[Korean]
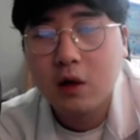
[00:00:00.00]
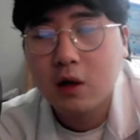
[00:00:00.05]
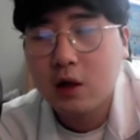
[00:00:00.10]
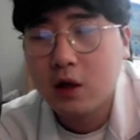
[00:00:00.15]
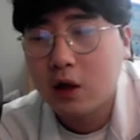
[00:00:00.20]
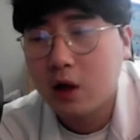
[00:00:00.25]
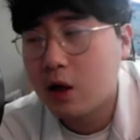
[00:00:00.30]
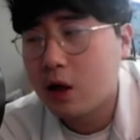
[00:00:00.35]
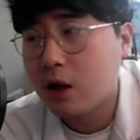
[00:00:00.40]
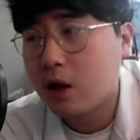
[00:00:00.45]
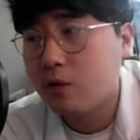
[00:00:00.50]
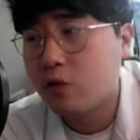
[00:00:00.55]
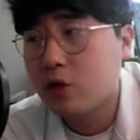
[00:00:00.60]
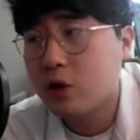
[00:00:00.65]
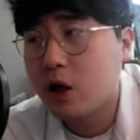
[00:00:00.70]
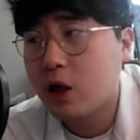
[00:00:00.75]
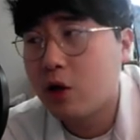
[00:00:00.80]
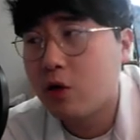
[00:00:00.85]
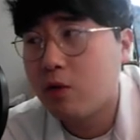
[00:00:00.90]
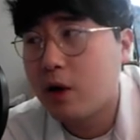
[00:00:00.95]
이따가
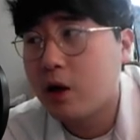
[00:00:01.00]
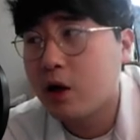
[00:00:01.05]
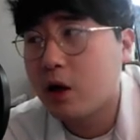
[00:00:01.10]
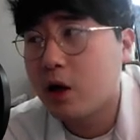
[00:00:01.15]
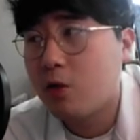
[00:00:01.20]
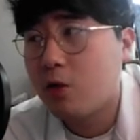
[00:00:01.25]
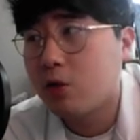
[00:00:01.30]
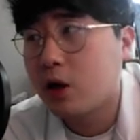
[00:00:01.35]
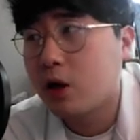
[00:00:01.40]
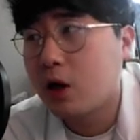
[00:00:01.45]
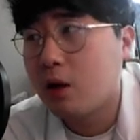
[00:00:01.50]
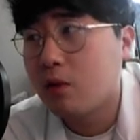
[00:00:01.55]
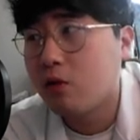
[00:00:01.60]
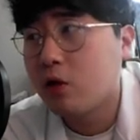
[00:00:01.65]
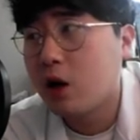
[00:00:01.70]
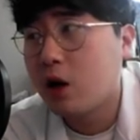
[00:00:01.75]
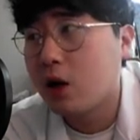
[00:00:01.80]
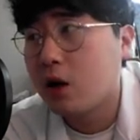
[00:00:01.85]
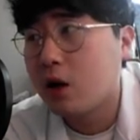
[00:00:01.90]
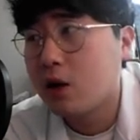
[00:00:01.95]
문제에도 많이 나오기
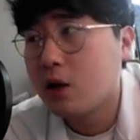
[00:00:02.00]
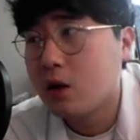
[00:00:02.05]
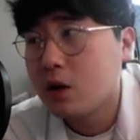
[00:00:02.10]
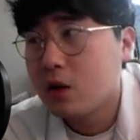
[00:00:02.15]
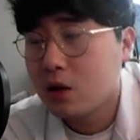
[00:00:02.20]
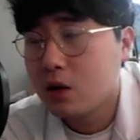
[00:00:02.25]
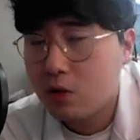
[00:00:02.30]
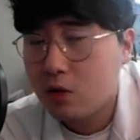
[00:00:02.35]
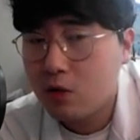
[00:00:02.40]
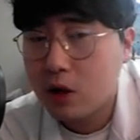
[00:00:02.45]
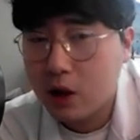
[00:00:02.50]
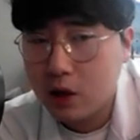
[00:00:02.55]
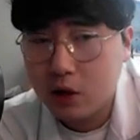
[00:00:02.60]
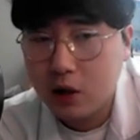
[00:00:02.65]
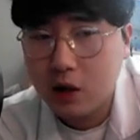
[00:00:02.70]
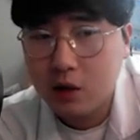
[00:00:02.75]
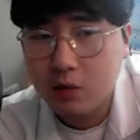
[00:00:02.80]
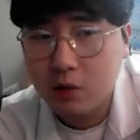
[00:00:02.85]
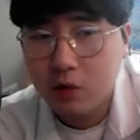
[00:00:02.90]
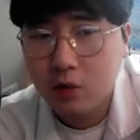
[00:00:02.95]
때문에 꼭
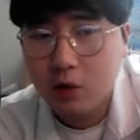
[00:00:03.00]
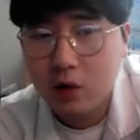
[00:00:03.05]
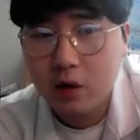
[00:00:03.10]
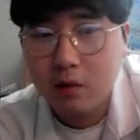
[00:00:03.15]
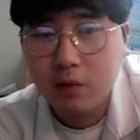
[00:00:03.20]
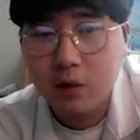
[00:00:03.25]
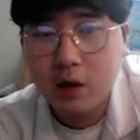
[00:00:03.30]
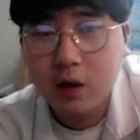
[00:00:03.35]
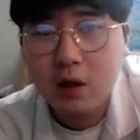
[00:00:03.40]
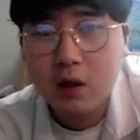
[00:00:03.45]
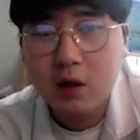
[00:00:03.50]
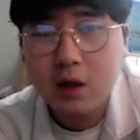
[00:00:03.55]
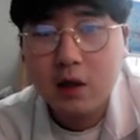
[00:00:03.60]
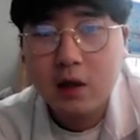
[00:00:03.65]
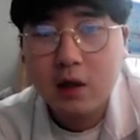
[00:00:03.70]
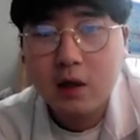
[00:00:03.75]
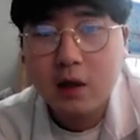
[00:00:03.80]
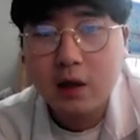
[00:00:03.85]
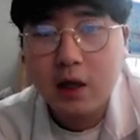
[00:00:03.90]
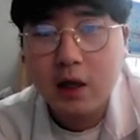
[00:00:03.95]
가져가시면 좋을 것 같습니다.
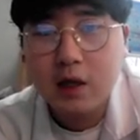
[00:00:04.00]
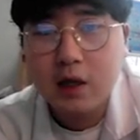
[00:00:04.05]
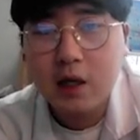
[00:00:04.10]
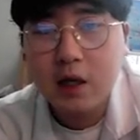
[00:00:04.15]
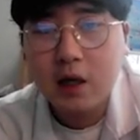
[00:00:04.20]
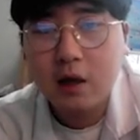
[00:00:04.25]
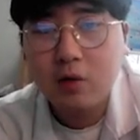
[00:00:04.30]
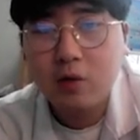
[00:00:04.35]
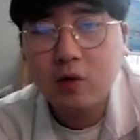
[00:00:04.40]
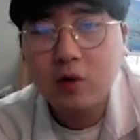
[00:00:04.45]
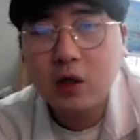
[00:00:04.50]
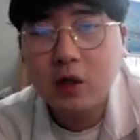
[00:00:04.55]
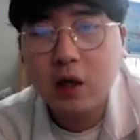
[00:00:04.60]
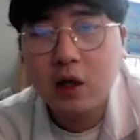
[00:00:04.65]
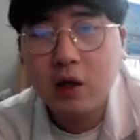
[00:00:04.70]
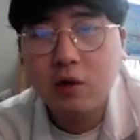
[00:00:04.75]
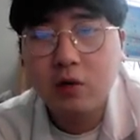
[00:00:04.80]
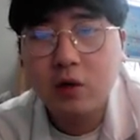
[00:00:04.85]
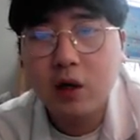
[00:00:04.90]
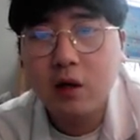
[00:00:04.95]
개체 간 통신에
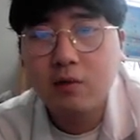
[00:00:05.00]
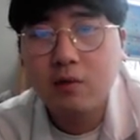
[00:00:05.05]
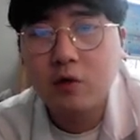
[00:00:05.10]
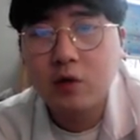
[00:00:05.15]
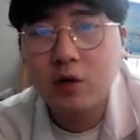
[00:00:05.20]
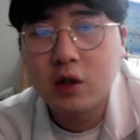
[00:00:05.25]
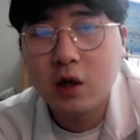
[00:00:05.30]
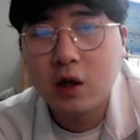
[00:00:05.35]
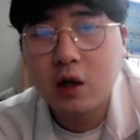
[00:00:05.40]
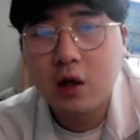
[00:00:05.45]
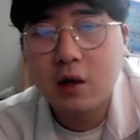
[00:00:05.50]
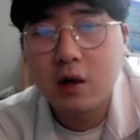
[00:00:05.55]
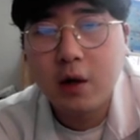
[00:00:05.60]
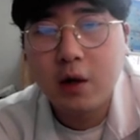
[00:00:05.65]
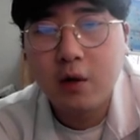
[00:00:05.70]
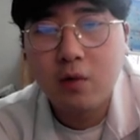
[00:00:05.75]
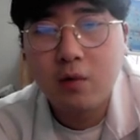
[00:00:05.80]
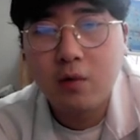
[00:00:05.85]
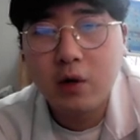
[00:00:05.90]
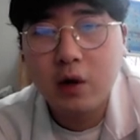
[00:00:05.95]
이용되는 물질을
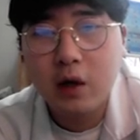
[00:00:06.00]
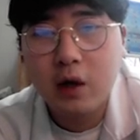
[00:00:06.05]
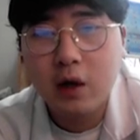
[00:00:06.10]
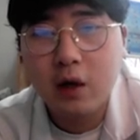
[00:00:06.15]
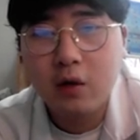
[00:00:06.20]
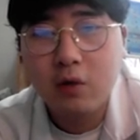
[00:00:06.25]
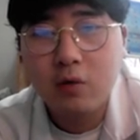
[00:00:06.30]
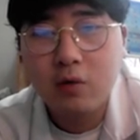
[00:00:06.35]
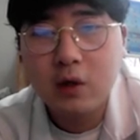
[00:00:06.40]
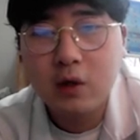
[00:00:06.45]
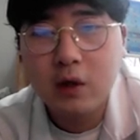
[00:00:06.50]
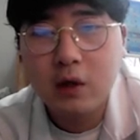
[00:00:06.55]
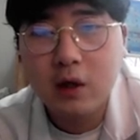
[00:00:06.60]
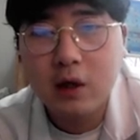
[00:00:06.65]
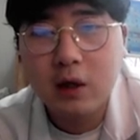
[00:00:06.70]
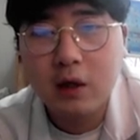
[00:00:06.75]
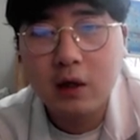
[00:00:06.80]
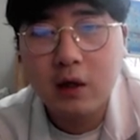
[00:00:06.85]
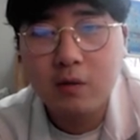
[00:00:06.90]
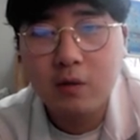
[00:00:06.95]
페로몬이라 해요. 통신,
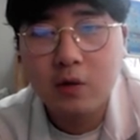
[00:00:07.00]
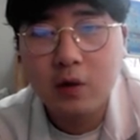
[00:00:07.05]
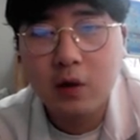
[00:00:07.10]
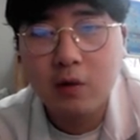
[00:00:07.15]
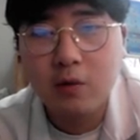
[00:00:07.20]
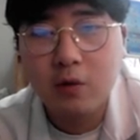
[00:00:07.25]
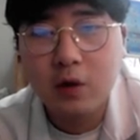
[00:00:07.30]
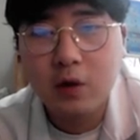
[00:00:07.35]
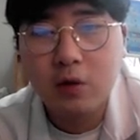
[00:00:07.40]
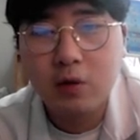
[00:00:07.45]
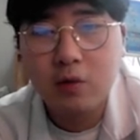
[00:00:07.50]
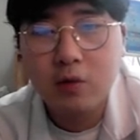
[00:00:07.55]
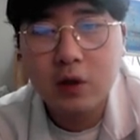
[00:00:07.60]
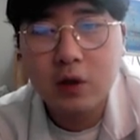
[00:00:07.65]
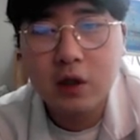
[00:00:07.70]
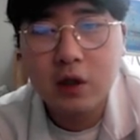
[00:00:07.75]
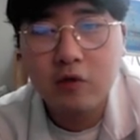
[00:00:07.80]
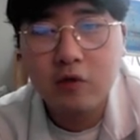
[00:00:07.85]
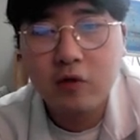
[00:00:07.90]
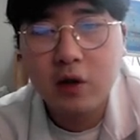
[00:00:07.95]
일단 기본적인 목적은
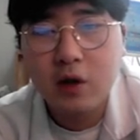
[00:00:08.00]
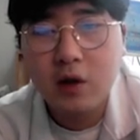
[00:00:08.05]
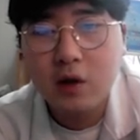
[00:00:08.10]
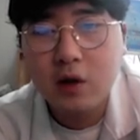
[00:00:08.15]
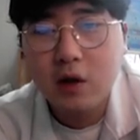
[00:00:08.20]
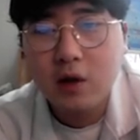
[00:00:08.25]
통신이고요.